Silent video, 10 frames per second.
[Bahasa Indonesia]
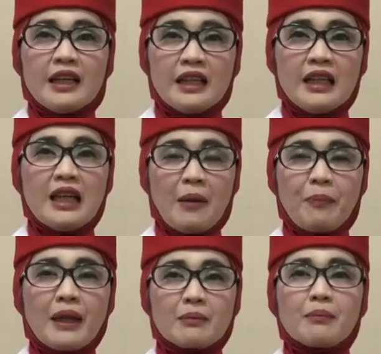ini
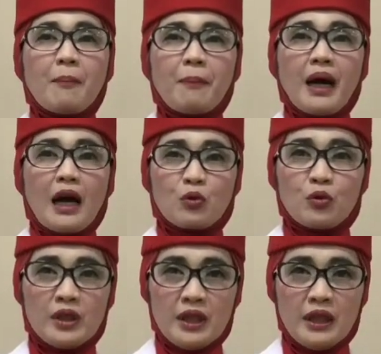dapat
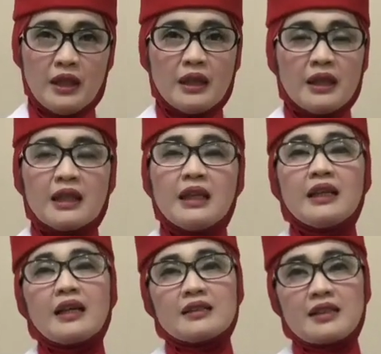mempengaruhi
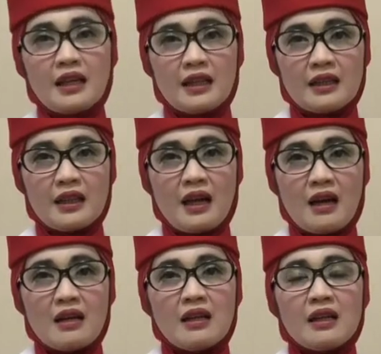kinerja kita.